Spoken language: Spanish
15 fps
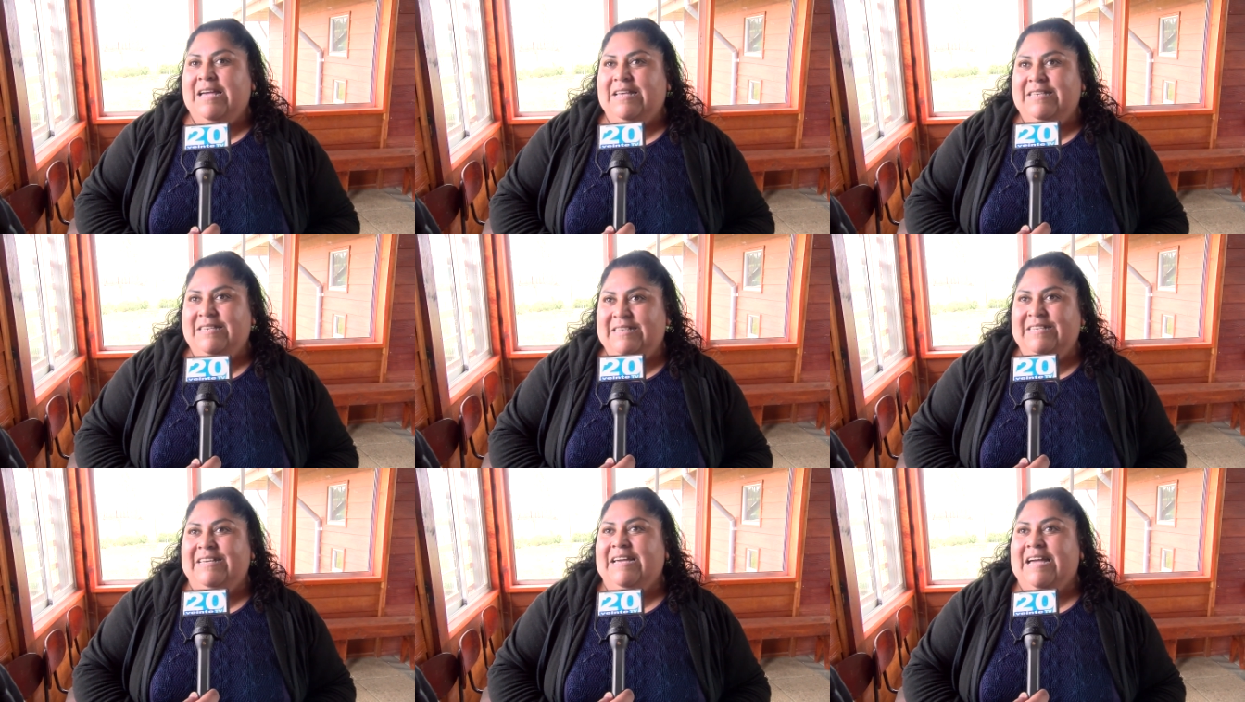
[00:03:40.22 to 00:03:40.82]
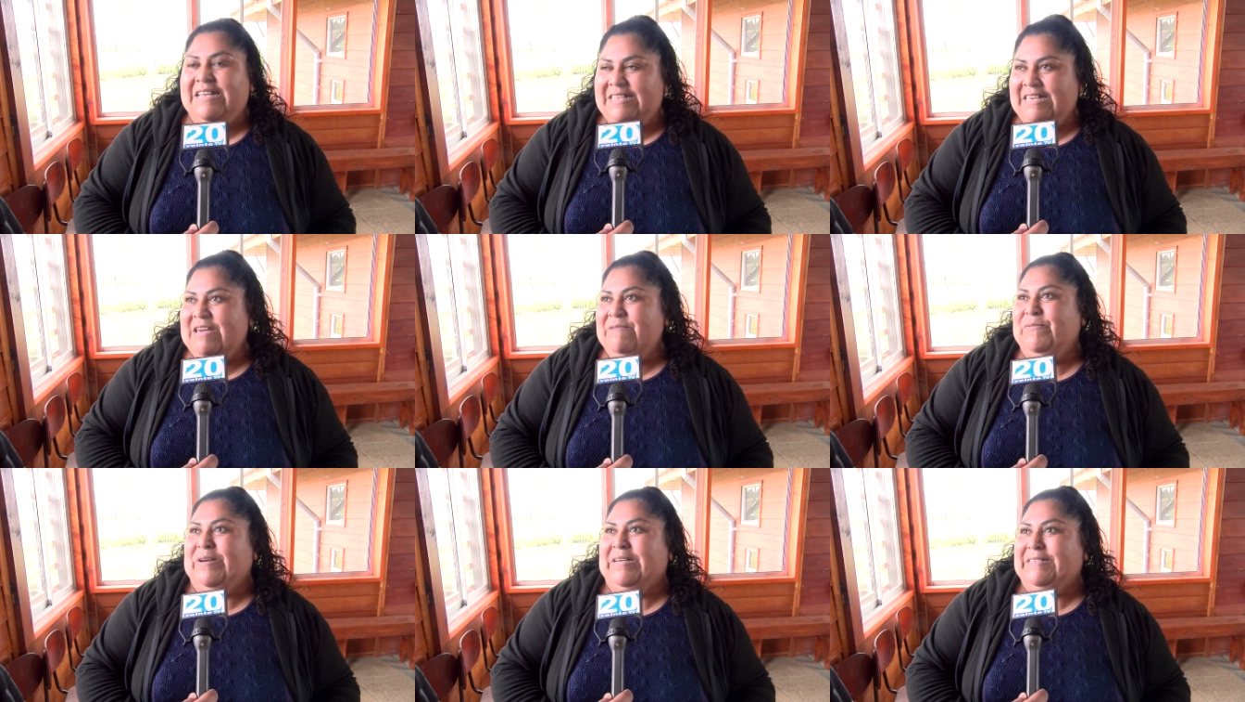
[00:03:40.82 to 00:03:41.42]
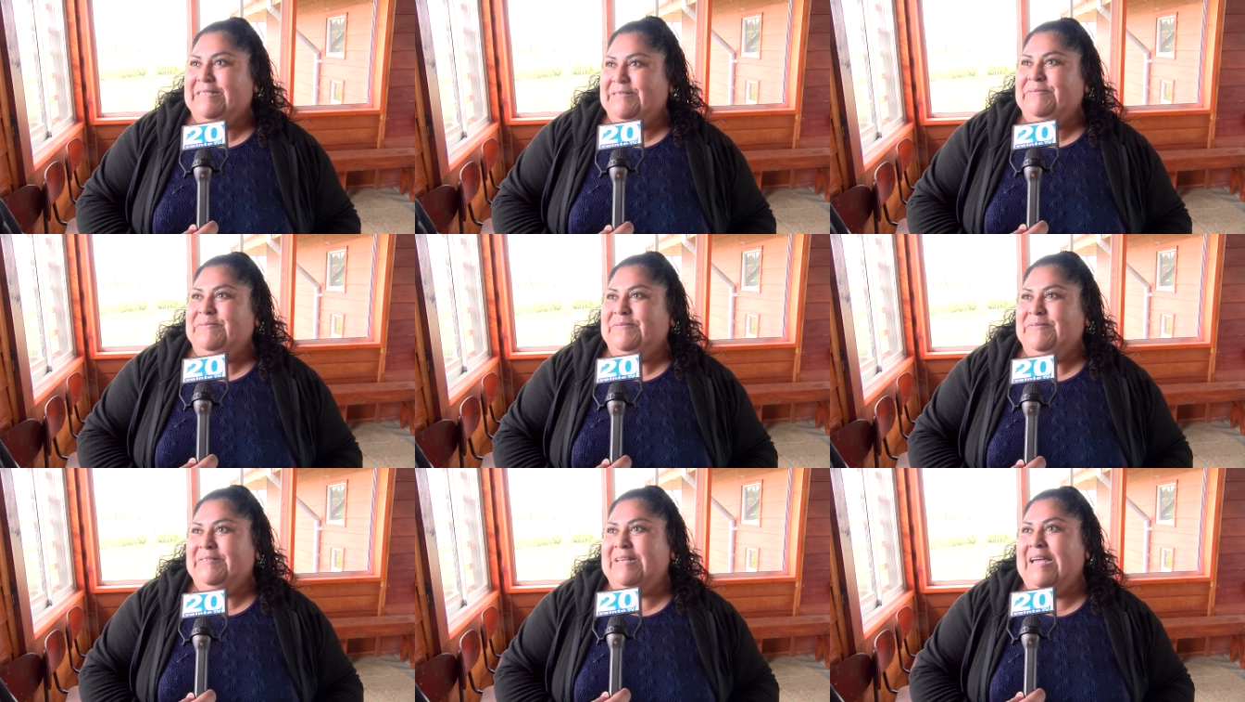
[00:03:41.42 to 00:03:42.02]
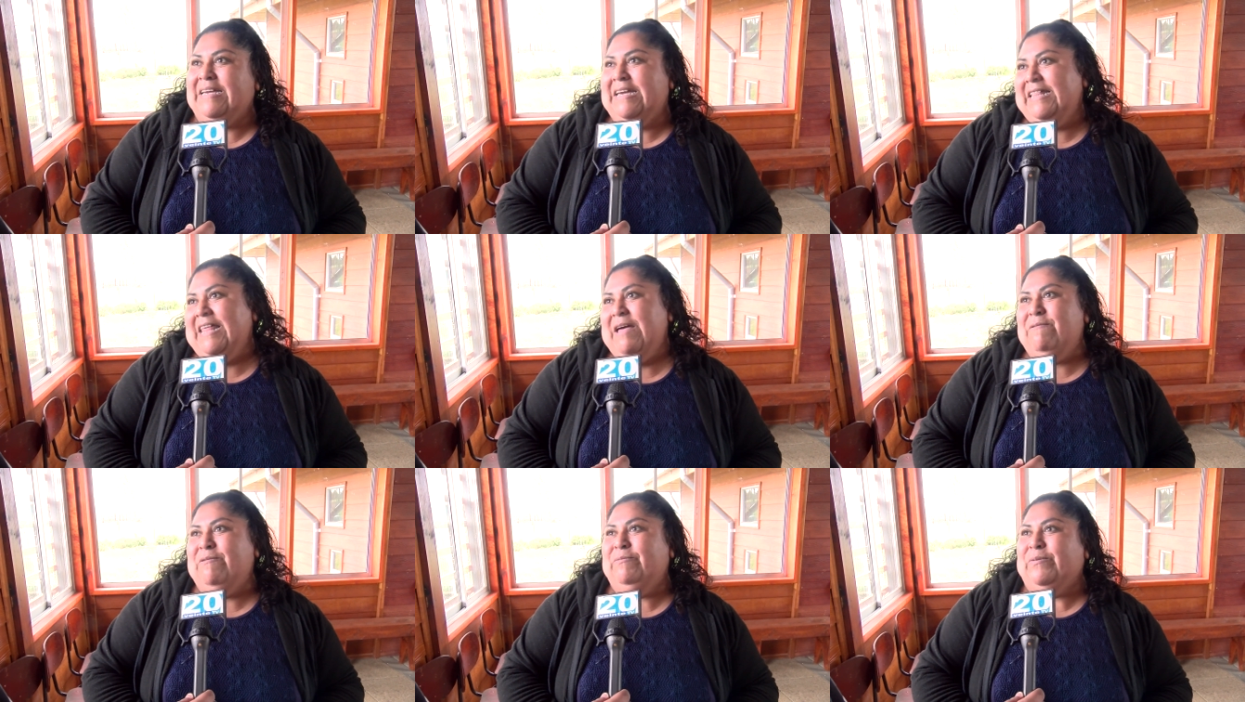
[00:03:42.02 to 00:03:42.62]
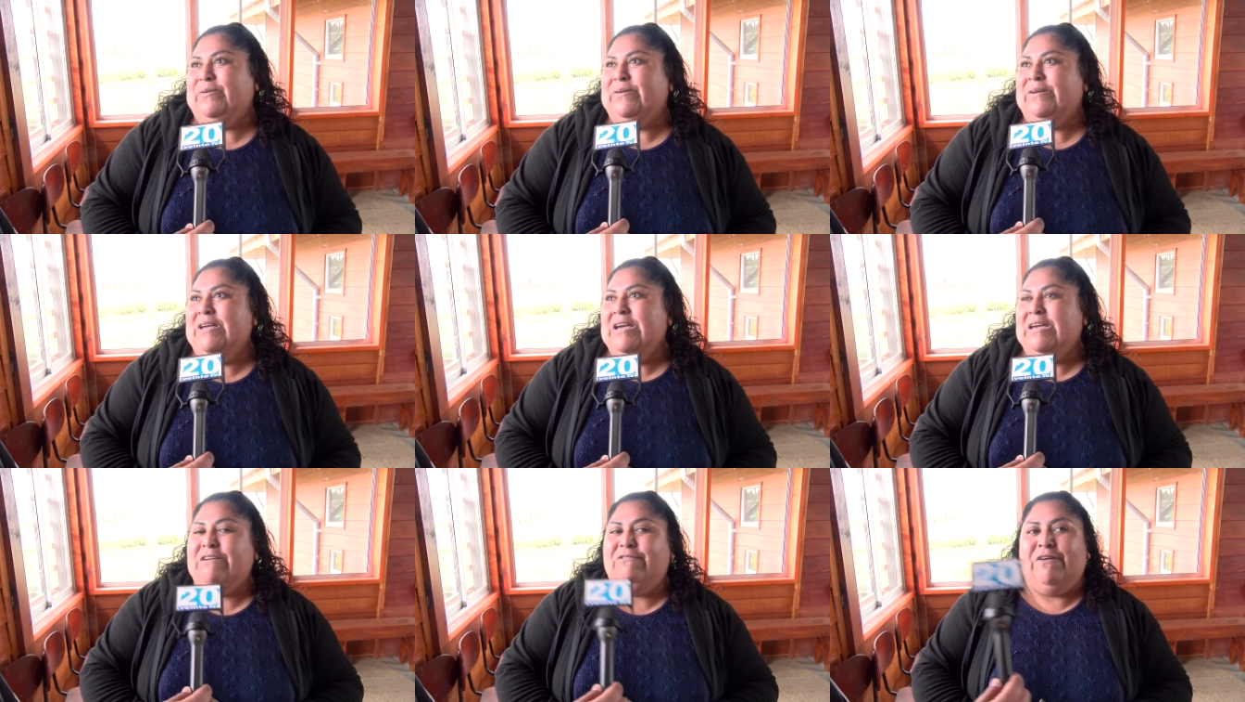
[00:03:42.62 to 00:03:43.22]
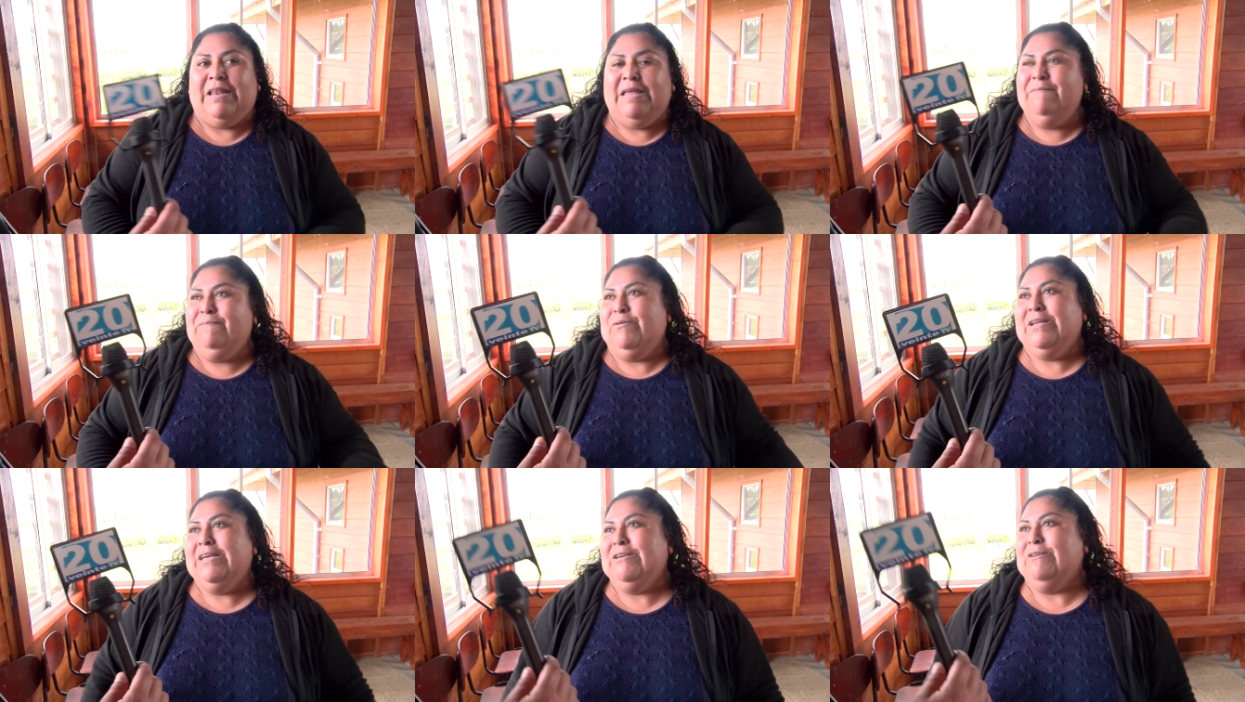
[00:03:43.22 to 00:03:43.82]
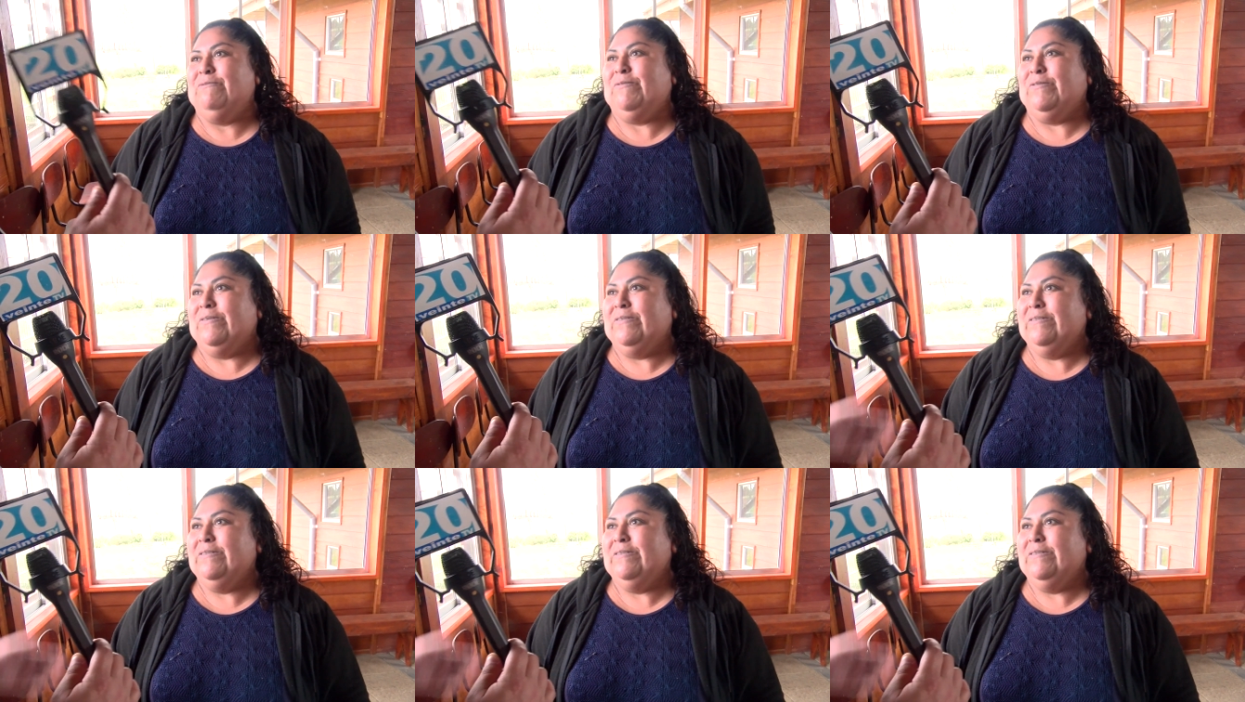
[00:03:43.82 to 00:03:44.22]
así, así es pues. Aquí estamos. y feliz por ello. Pues.